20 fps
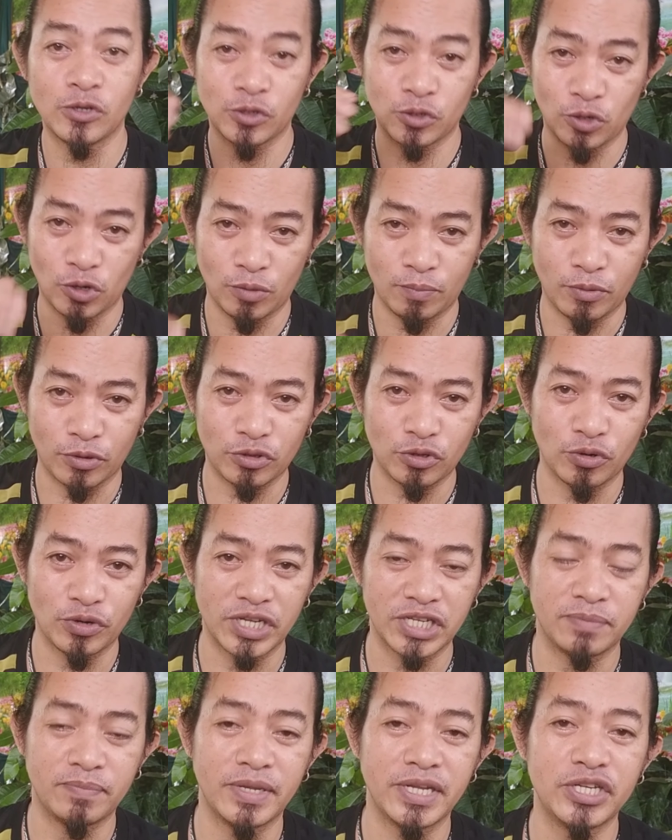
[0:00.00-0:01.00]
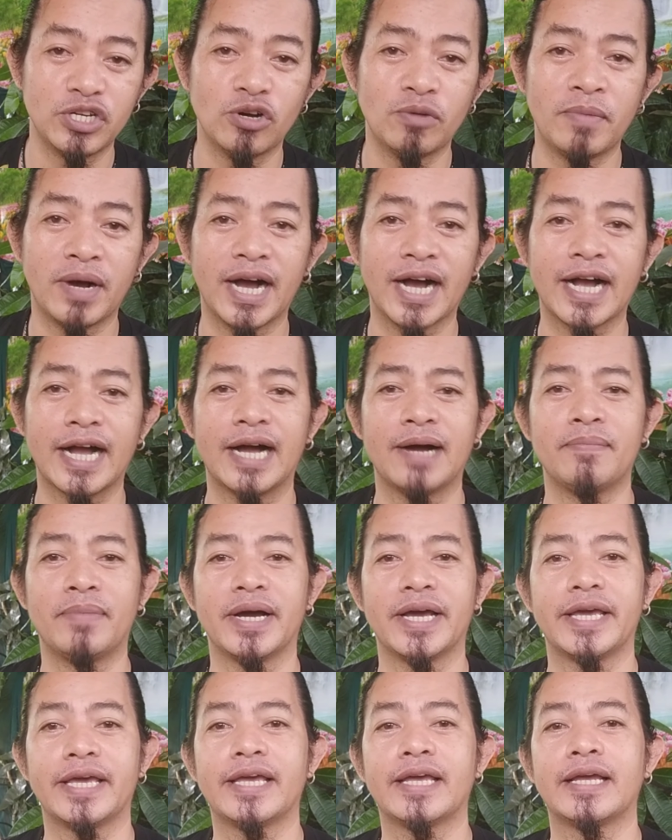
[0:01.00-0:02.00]
So for today's video mga
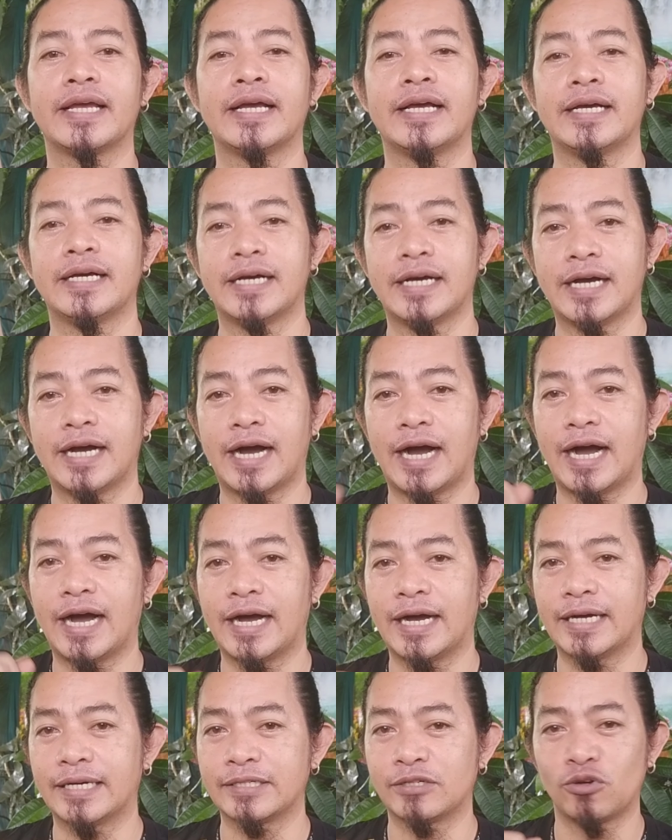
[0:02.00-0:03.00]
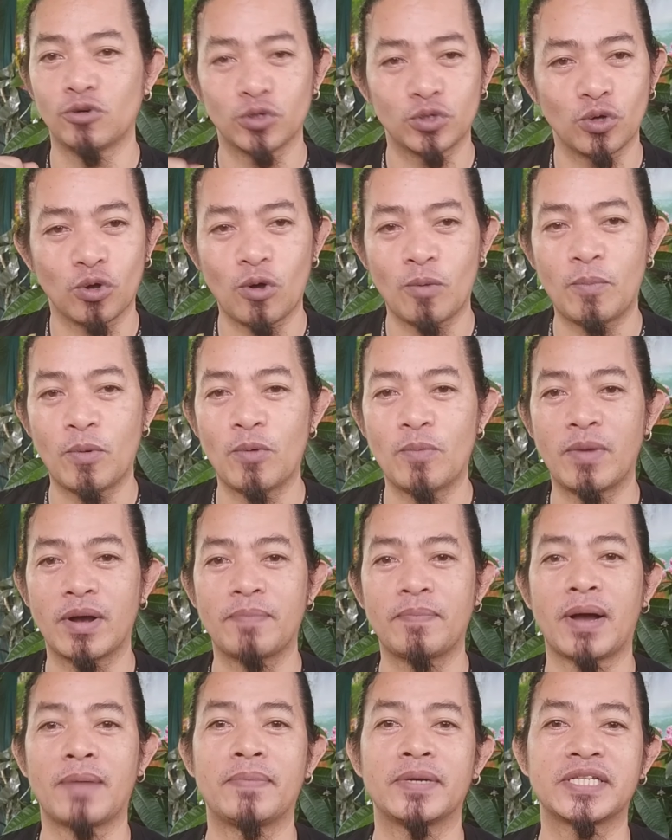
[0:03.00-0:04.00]
kabay, ah, gusto ko po
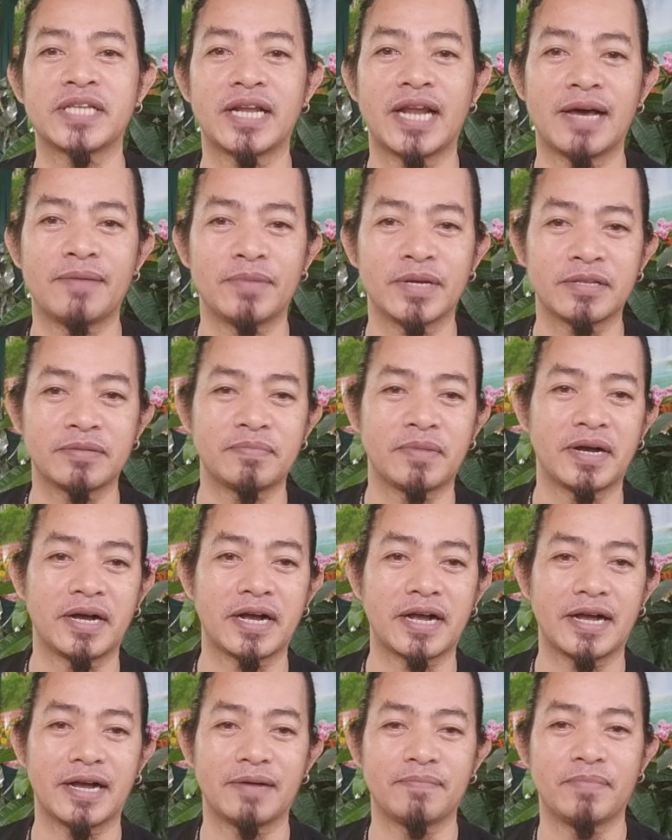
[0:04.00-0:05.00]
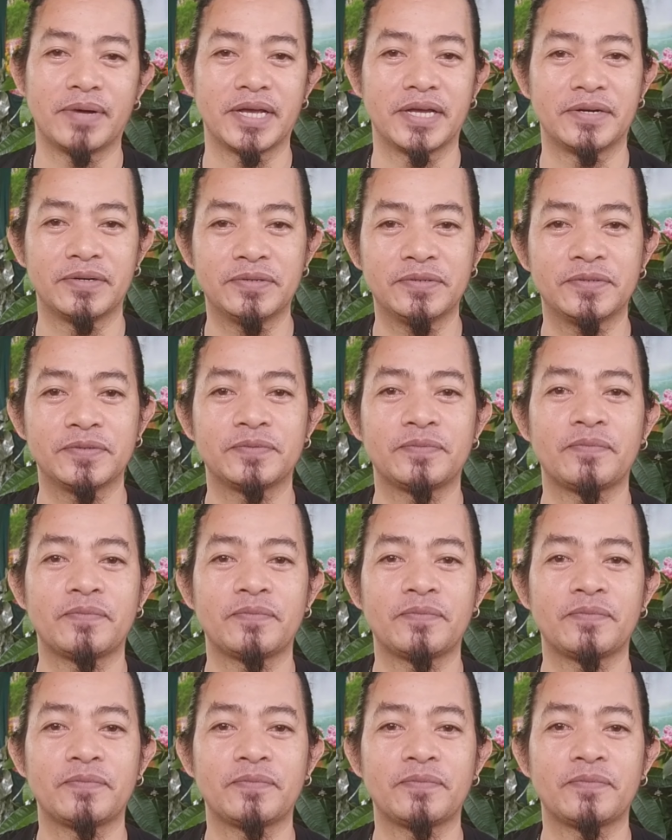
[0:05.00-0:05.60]
magpapasalamat mga kabay. No?